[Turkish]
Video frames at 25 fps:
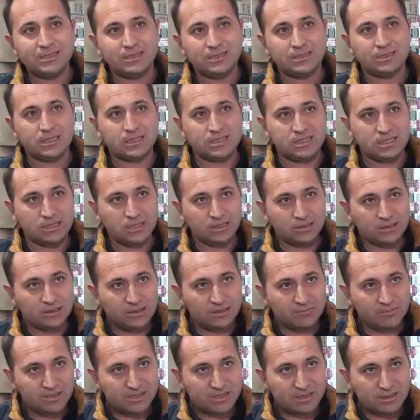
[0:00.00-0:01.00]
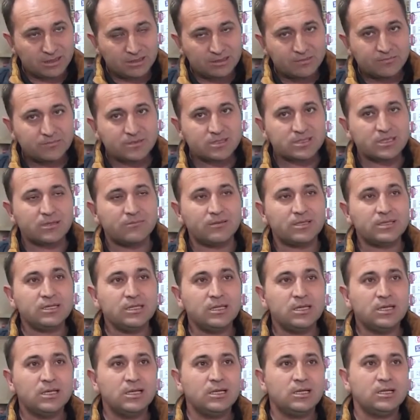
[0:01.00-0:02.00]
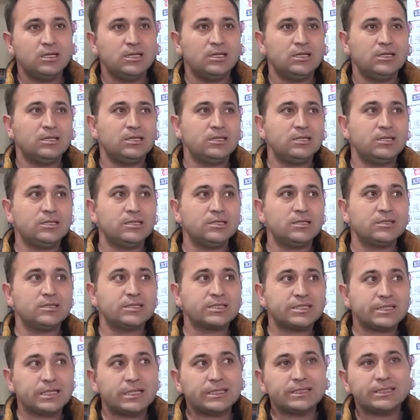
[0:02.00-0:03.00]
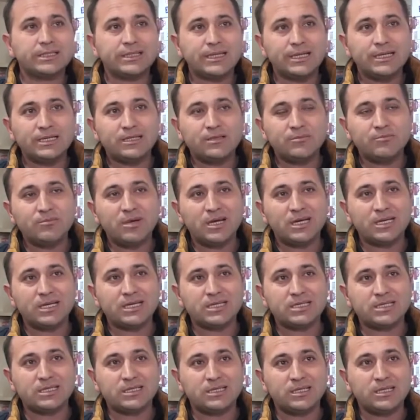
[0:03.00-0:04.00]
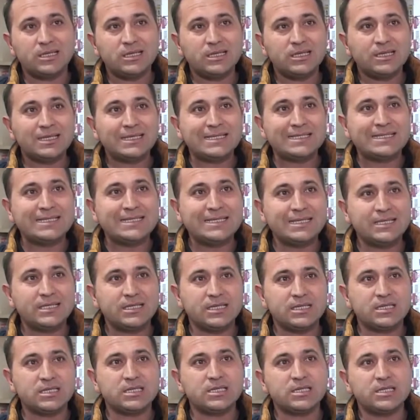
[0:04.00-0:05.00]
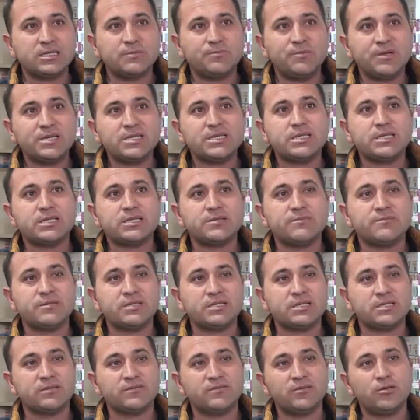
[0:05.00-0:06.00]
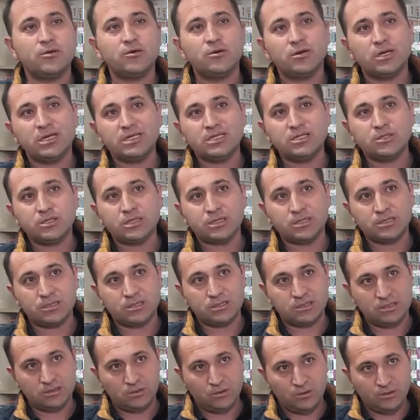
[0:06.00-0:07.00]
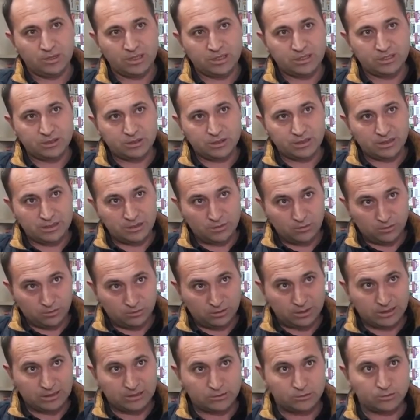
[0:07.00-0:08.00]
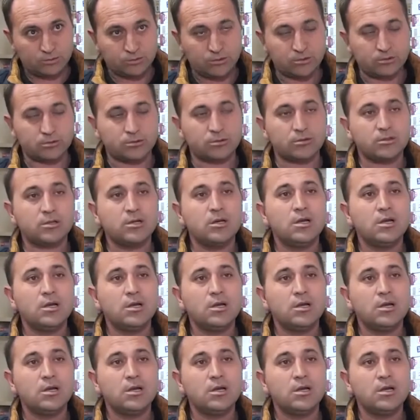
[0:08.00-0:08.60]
yılında çıraklığa başladığımız zaman evet. e, çıraklık eğitim merkezinde 40 kişi 45 kişi bir sınıfta öğrenci öğrenci olarak duruyorduk.